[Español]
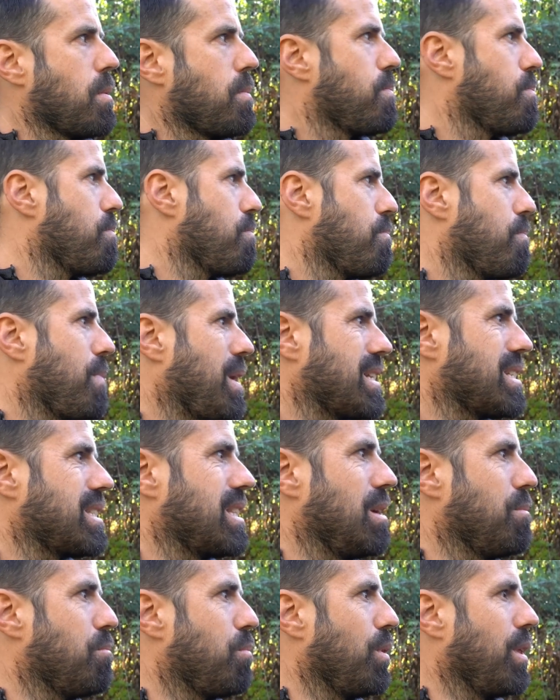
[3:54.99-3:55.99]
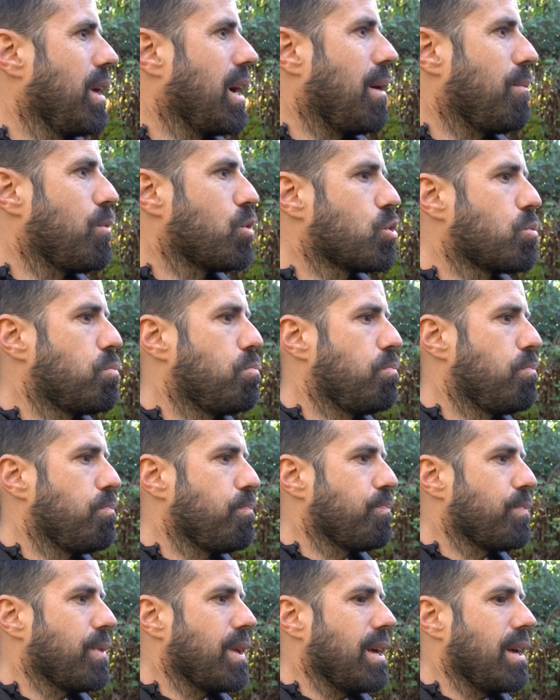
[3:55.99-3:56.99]
más tiempo, digamos,
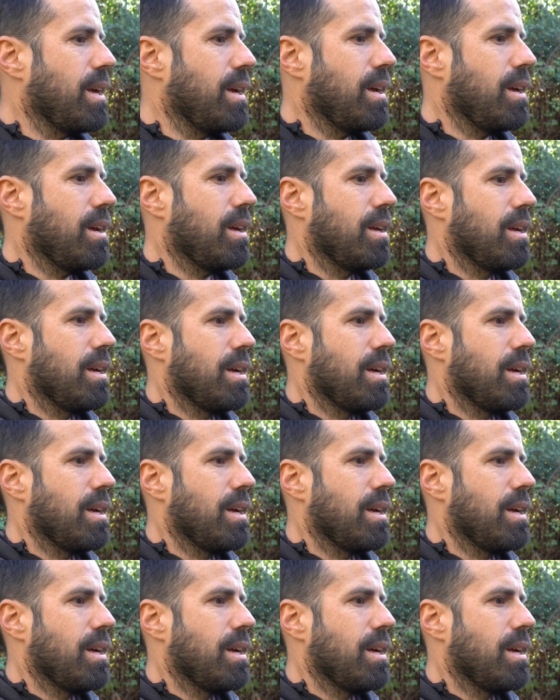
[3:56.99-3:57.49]
eh,